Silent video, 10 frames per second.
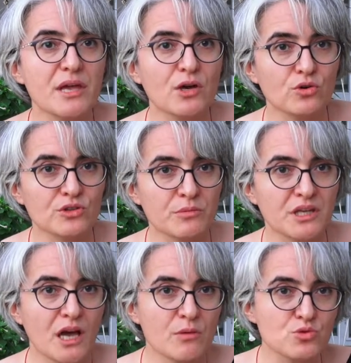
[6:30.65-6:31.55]
ekonomik
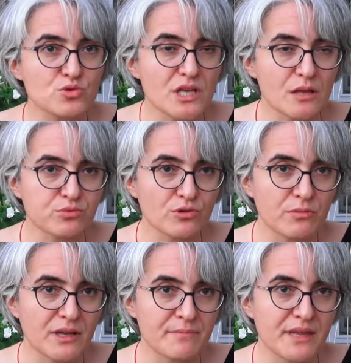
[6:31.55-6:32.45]
hem ruhsal
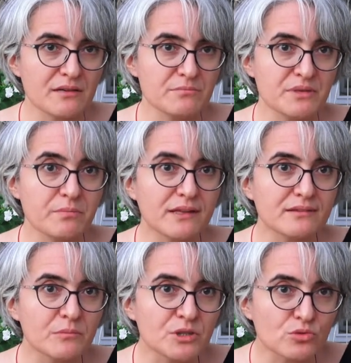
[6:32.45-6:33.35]
problemler bir
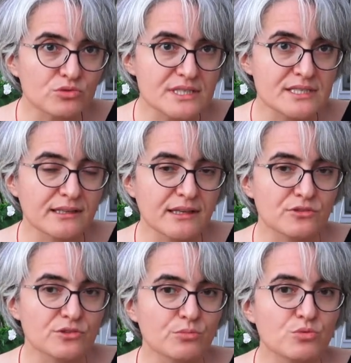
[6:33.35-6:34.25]
patlama noktasına getiriyor.